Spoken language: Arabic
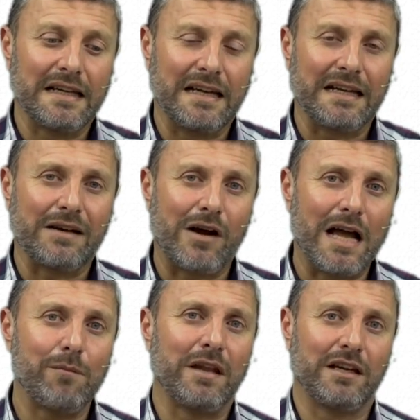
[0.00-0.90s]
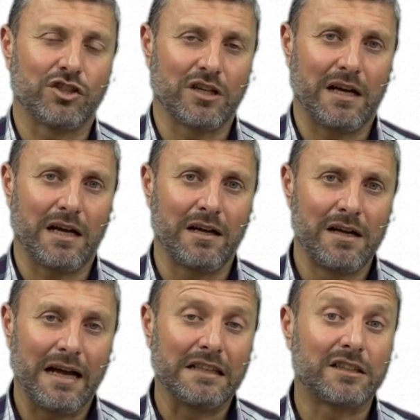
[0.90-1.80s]
لنعامل الإشاعة
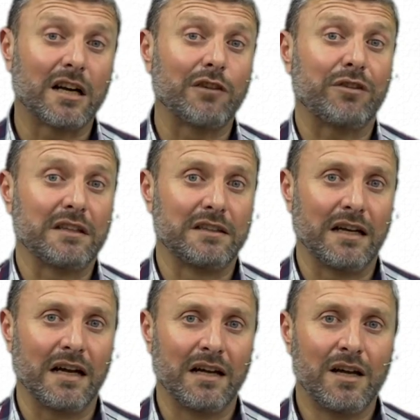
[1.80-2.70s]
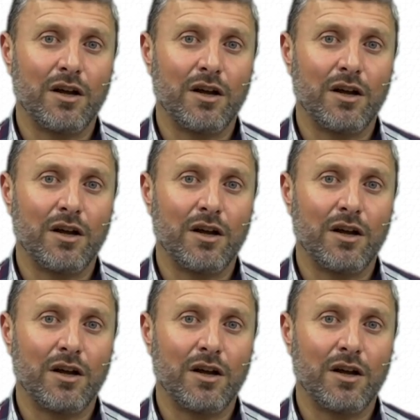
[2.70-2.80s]
أن تقف عندنا